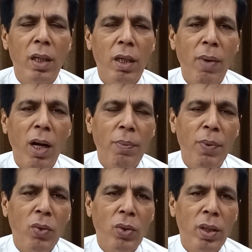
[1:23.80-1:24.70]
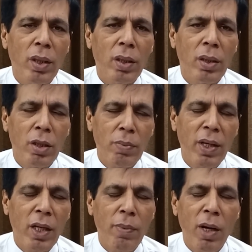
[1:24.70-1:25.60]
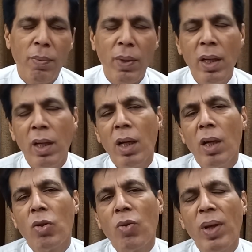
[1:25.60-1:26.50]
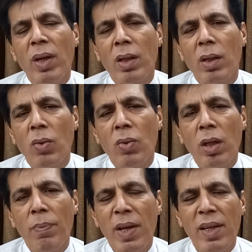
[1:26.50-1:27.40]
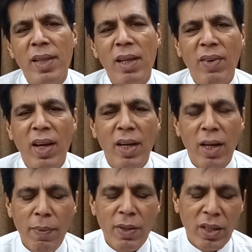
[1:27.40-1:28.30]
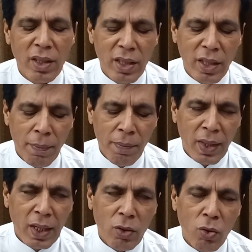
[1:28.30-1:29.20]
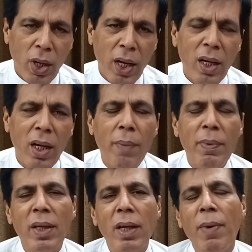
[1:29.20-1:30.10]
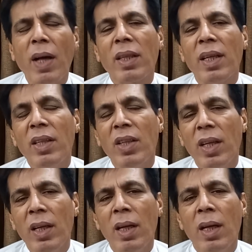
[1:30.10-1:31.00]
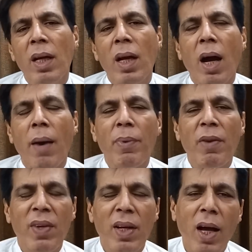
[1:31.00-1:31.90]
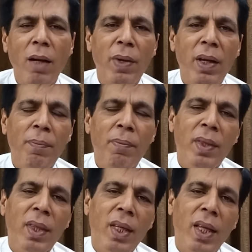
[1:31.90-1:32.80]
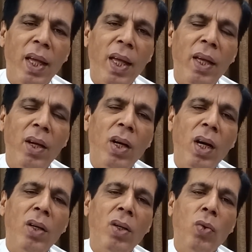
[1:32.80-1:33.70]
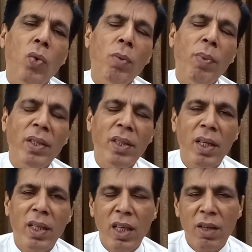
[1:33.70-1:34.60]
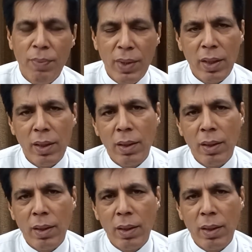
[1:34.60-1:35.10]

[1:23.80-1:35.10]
रिमांड पे होते जिसमानी रिमांड पे तो फिर उनकी बेल शेल वगैरह नहीं बन सकती थी तो कल हमने ये बात की थी अपने विलाग में के कोर्ट मार्शल की तरफ भी